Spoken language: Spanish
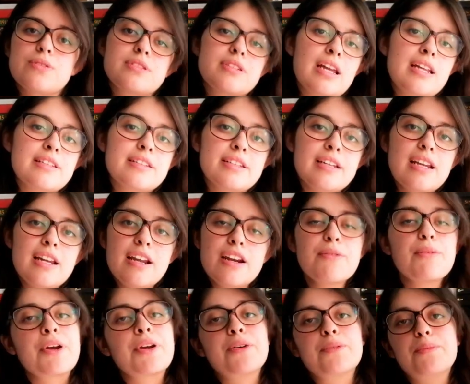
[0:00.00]
gusta el thriller,
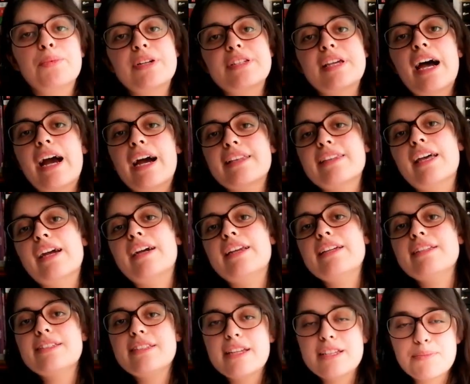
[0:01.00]
bueno, pues Agatha
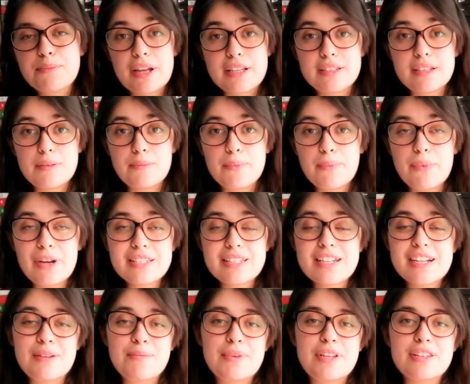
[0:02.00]
Christie es
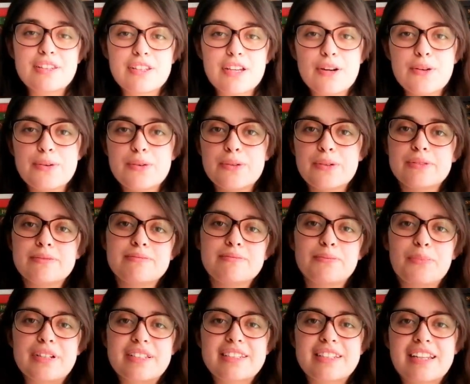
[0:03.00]
básicamente un
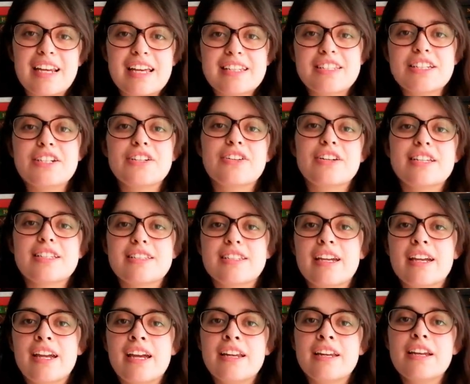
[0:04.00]
pues clásico de
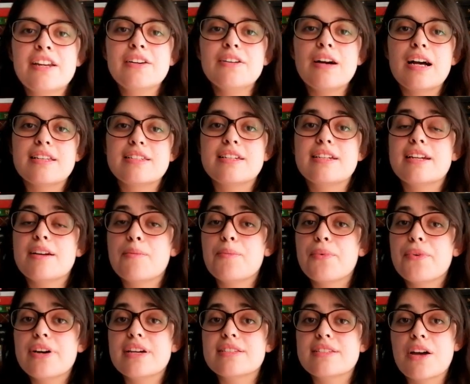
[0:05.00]
este género, así que
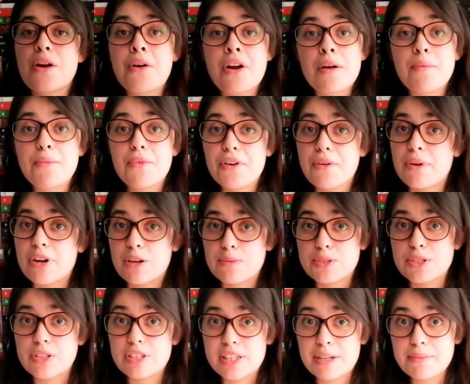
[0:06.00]
puede ser una muy buena
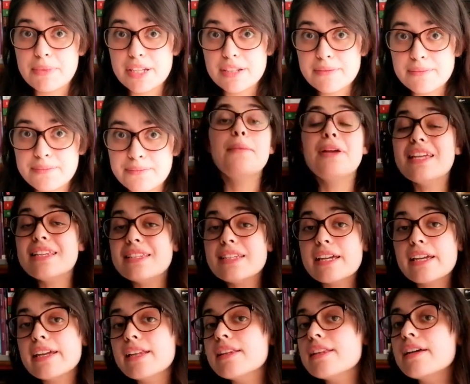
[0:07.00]
opción también. Mi
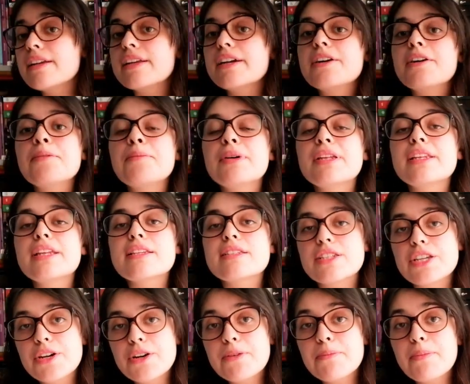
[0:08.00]
siguiente
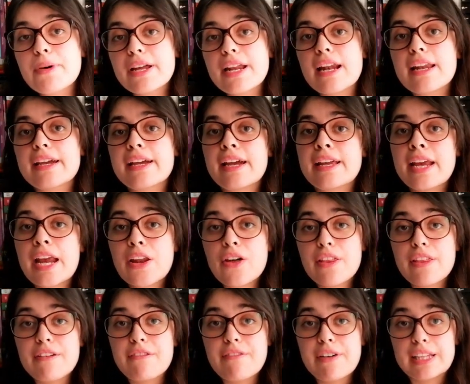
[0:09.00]
recomendación para el género
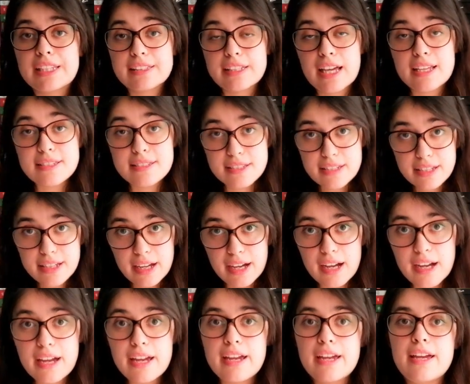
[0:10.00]
de
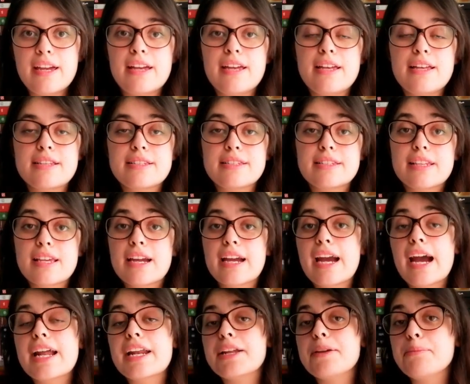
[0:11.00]
fantasía es
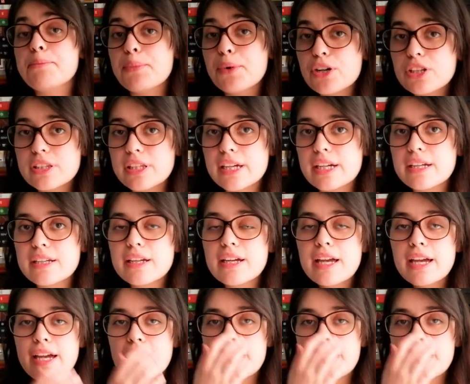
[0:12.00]
Harry Potter.